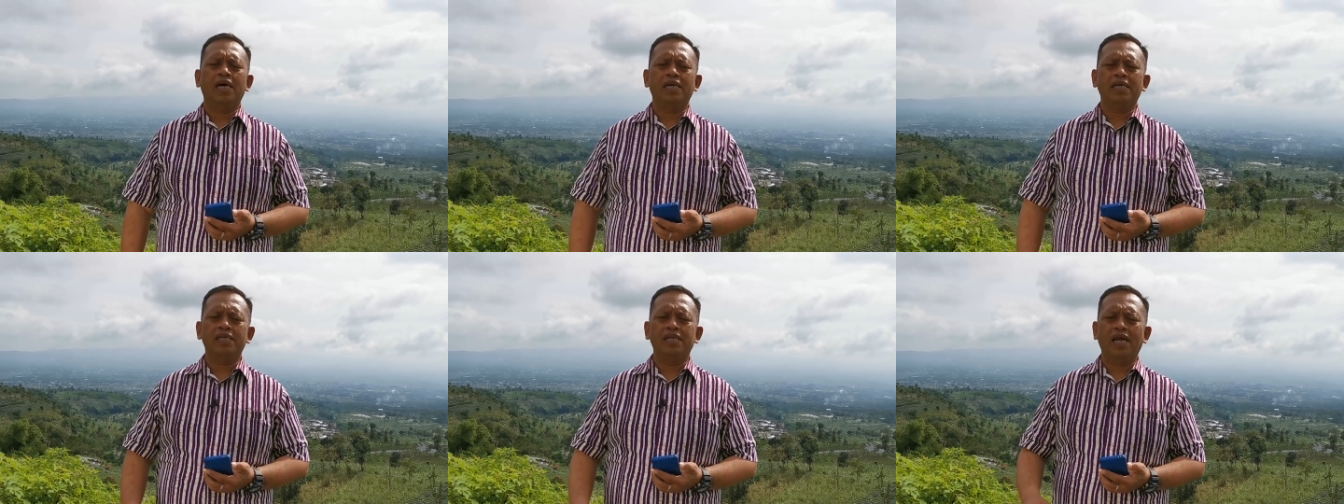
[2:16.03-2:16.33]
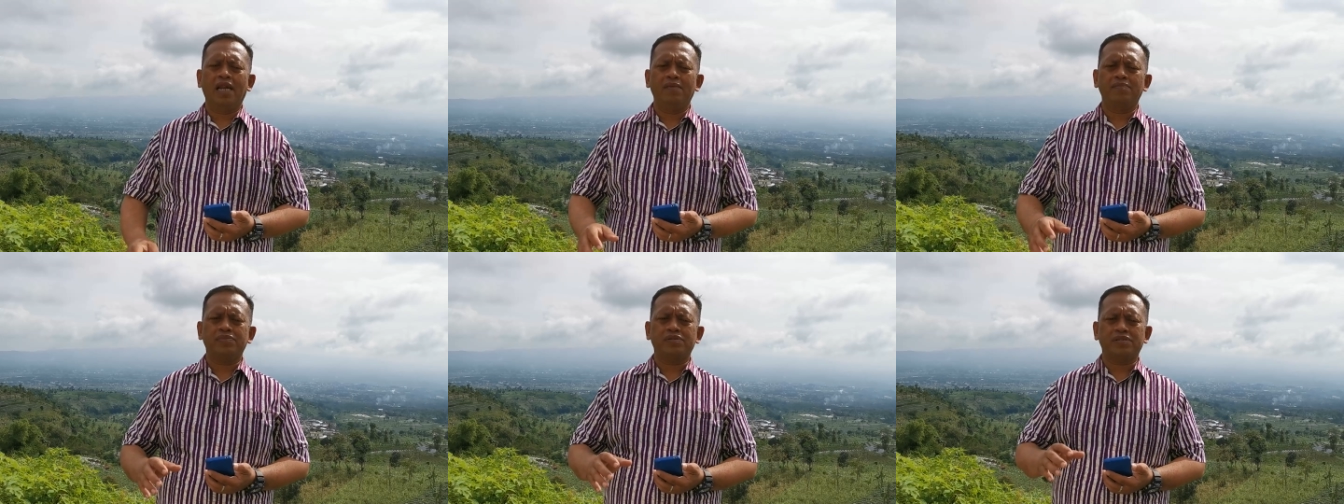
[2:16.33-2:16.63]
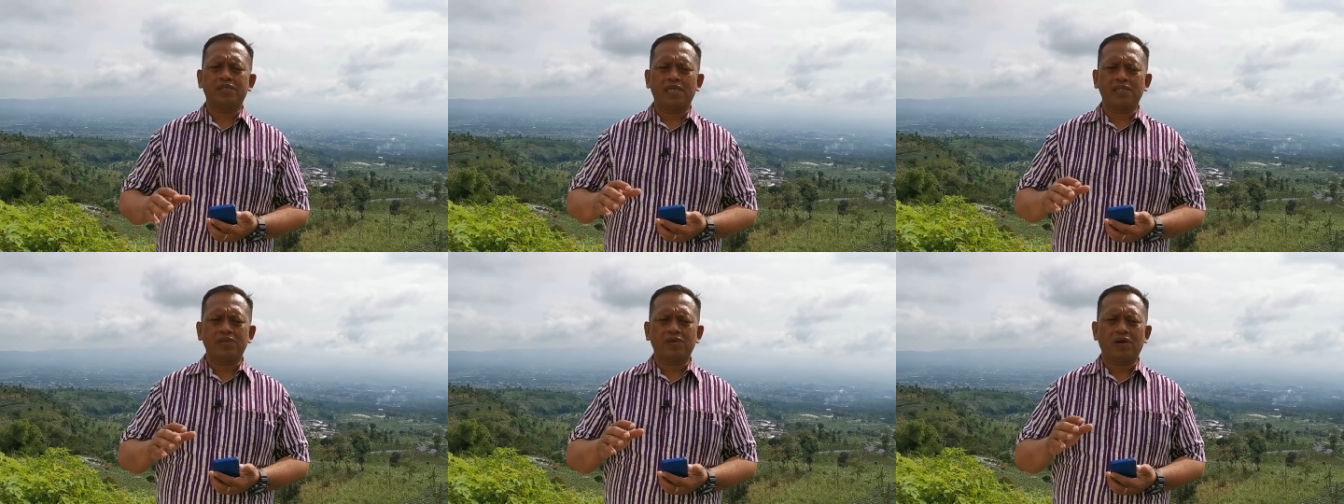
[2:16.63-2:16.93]
dan di dalam
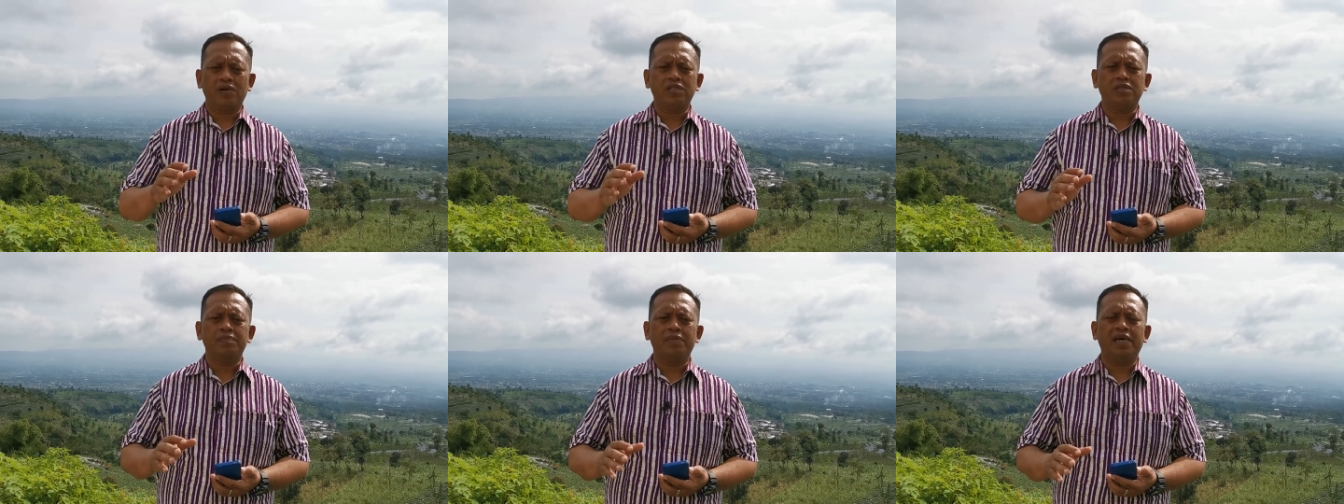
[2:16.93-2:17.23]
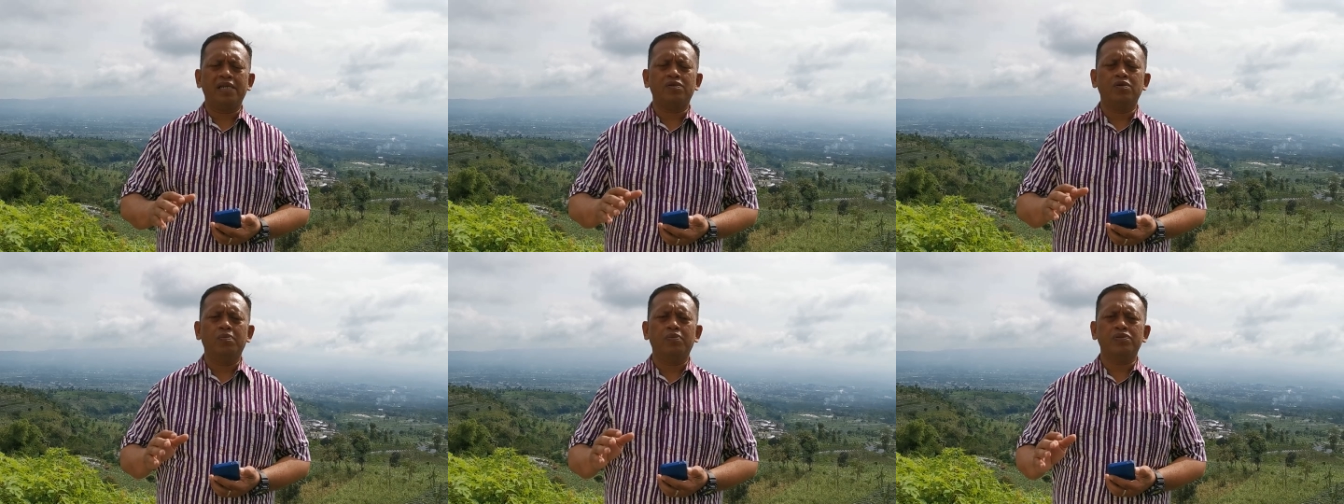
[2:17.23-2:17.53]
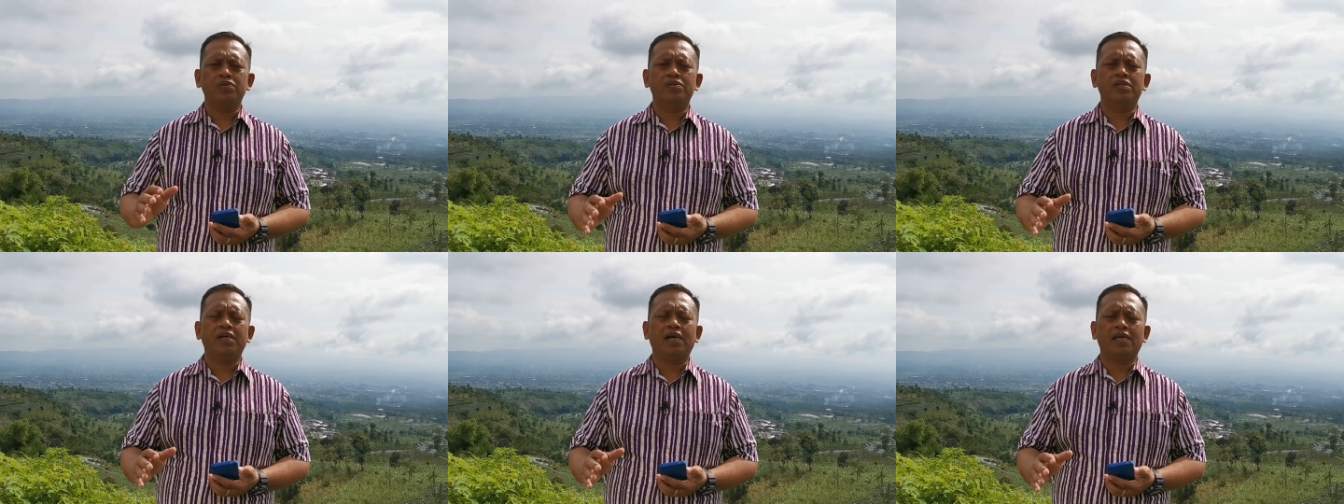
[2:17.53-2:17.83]
1 Korintus 9 ayat
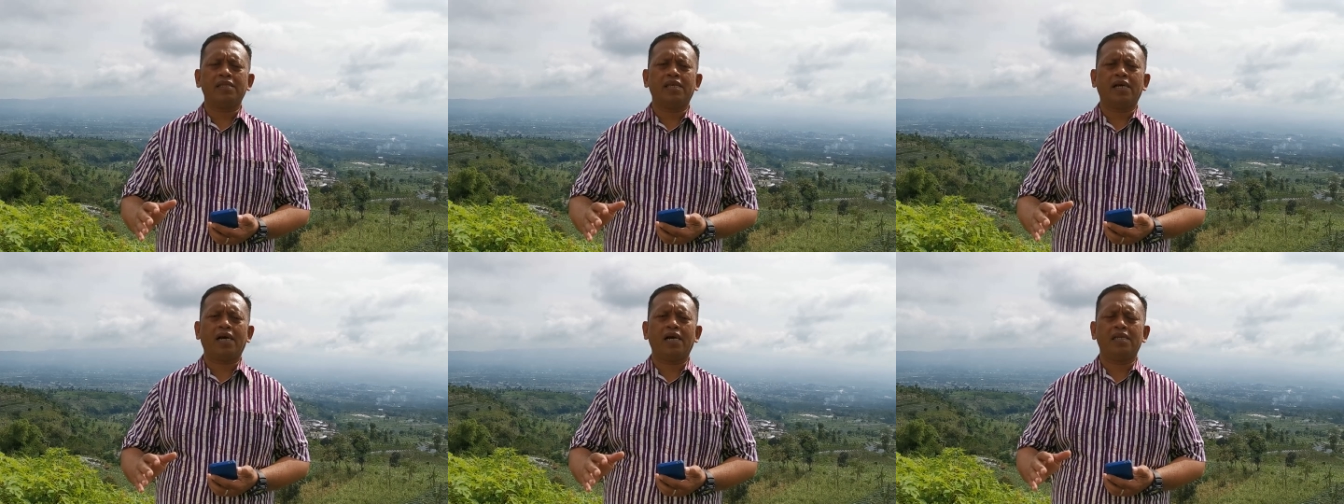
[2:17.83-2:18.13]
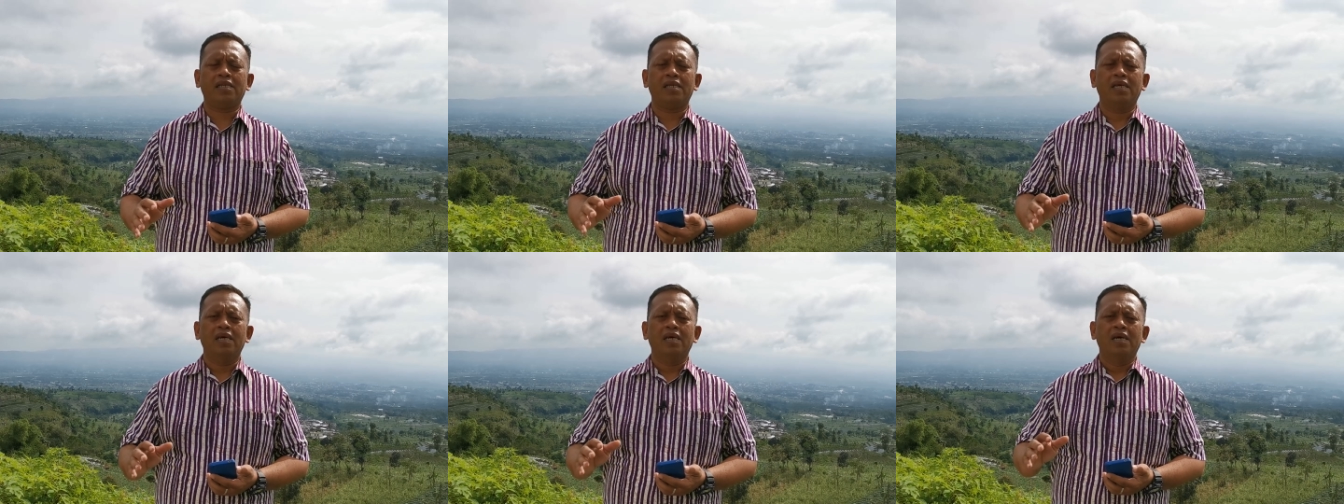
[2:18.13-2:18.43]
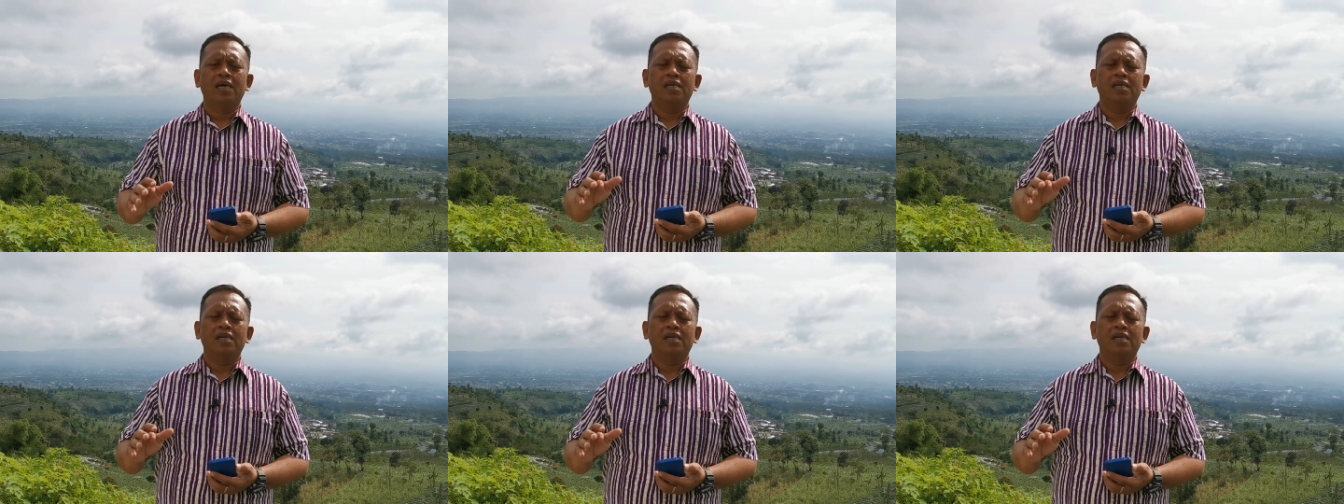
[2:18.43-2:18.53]
27 dikatakan